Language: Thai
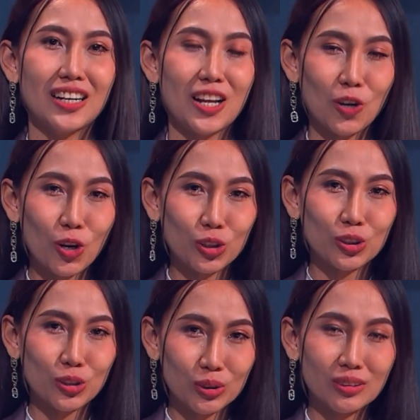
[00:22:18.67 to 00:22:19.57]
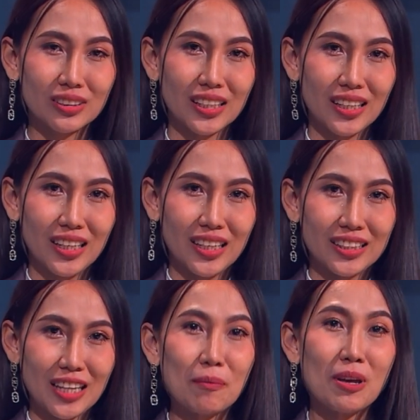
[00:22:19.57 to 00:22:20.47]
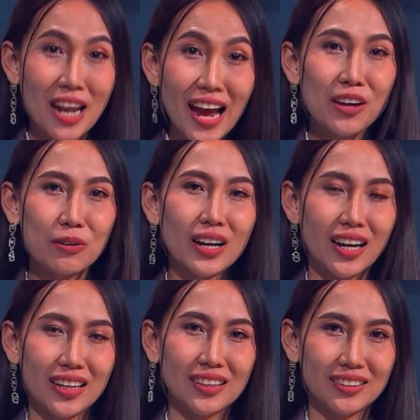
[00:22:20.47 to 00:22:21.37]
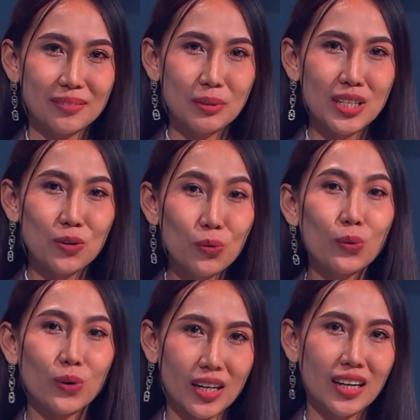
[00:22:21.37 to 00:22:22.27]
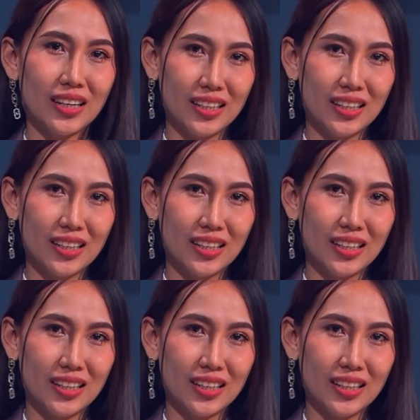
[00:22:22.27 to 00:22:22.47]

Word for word: แล้วก็ต้องทำให้ได้ด้วยค่ะเพื่อลูกค่ะ